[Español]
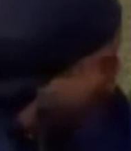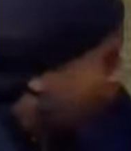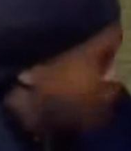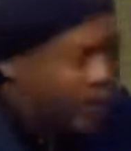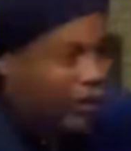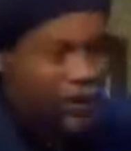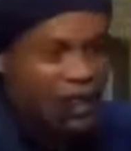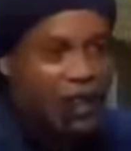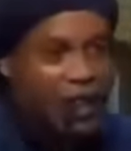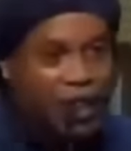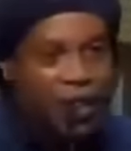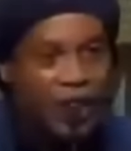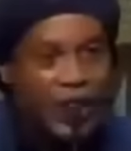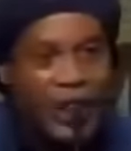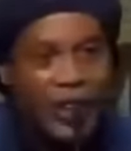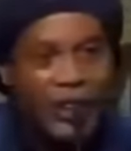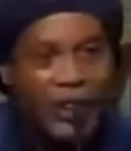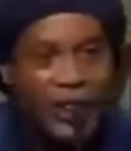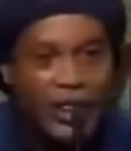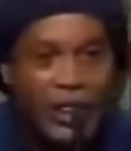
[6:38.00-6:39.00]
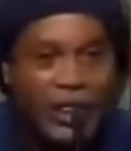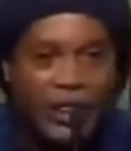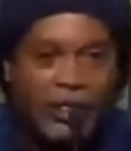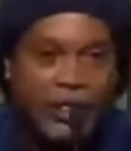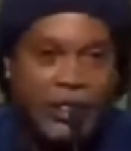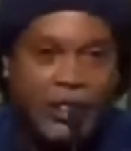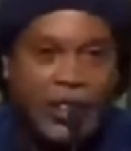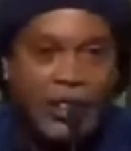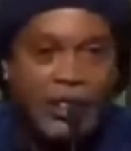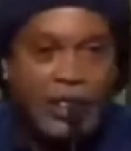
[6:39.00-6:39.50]
estar al lado de
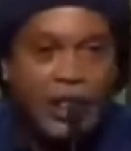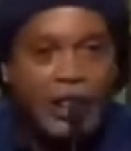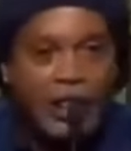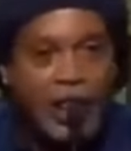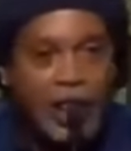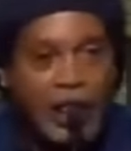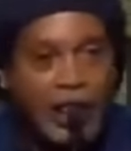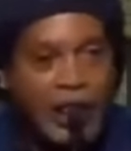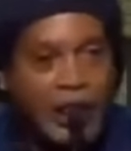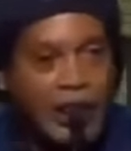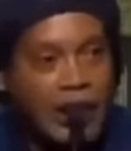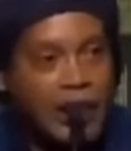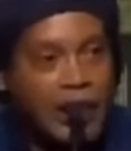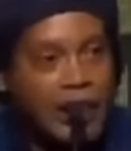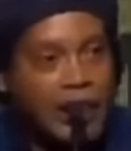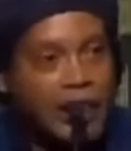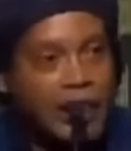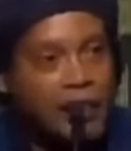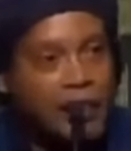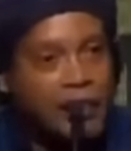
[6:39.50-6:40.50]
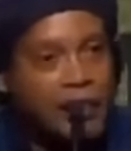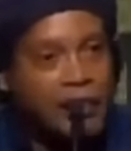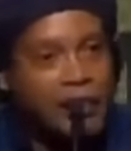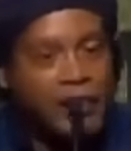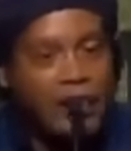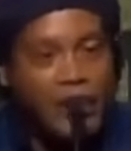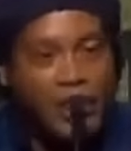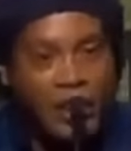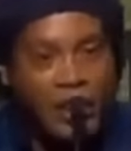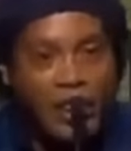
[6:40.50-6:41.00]
tantas leyendas.
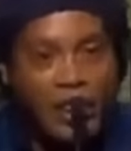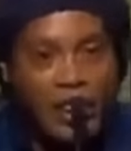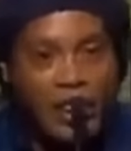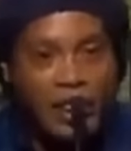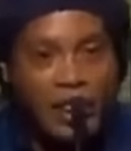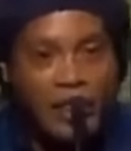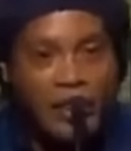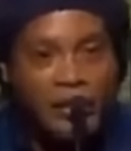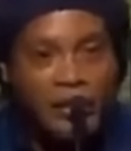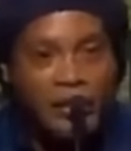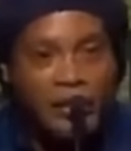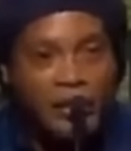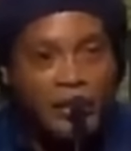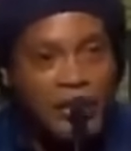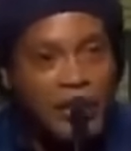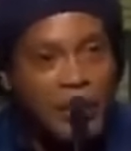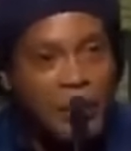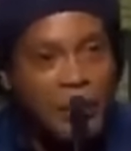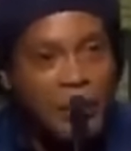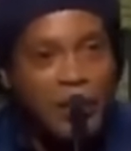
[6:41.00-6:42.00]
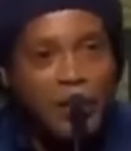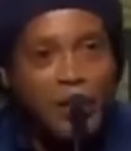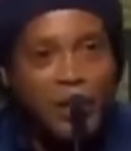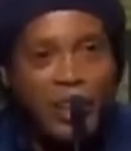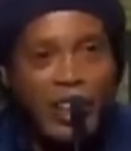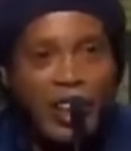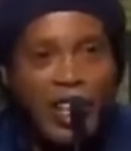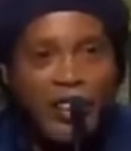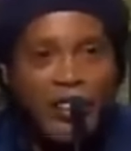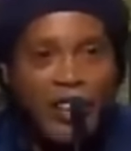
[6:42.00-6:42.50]
Entonces siempre
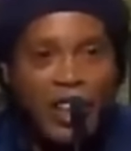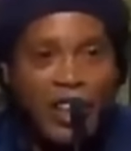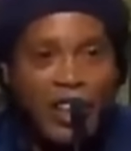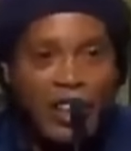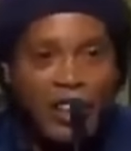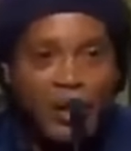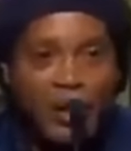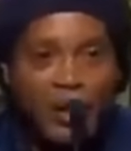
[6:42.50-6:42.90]
soñaba en